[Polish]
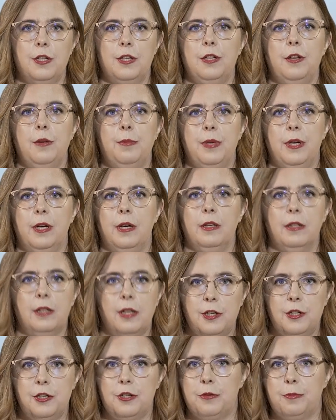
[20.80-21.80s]
Dzień dobry,
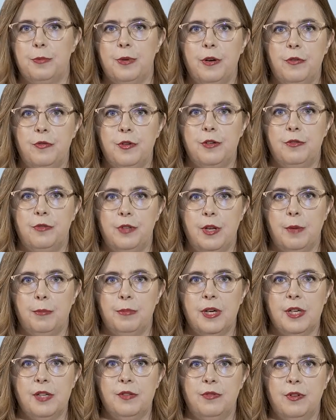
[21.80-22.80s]
Anna Niczyperowicz. Witam
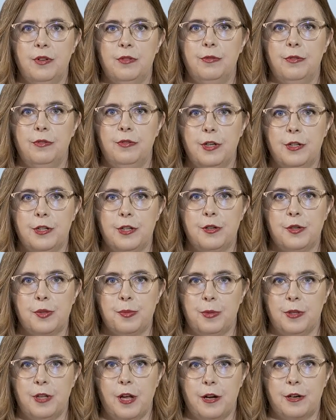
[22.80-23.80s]
Państwa w wywiadzie
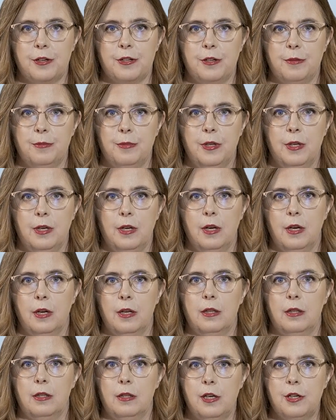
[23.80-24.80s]
gospodarczym.
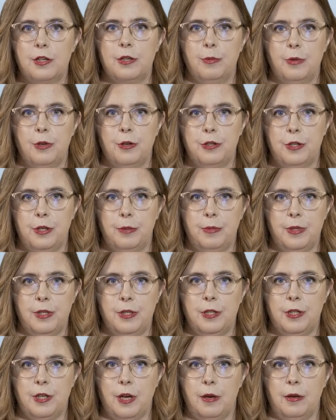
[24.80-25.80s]
Naszym gościem jest
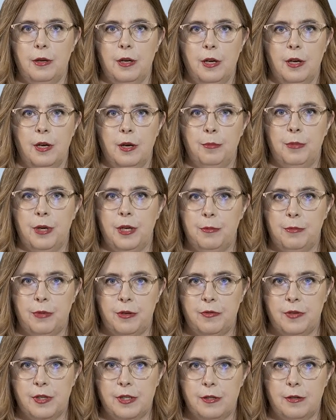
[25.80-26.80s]
dzisiaj pani
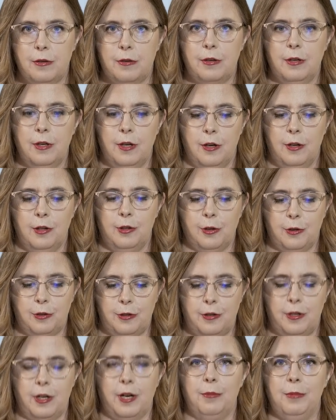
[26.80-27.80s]
profesor,
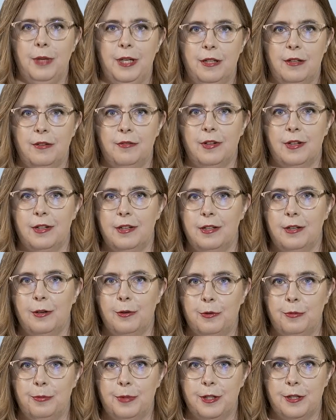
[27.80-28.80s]
doktor habilitowany
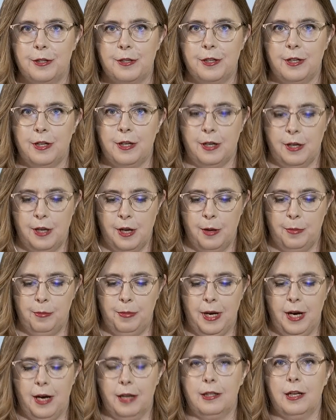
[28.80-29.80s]
nauk medycznych
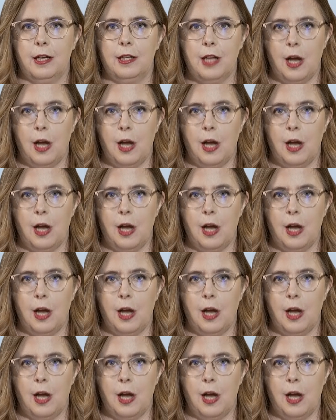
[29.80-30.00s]
Beata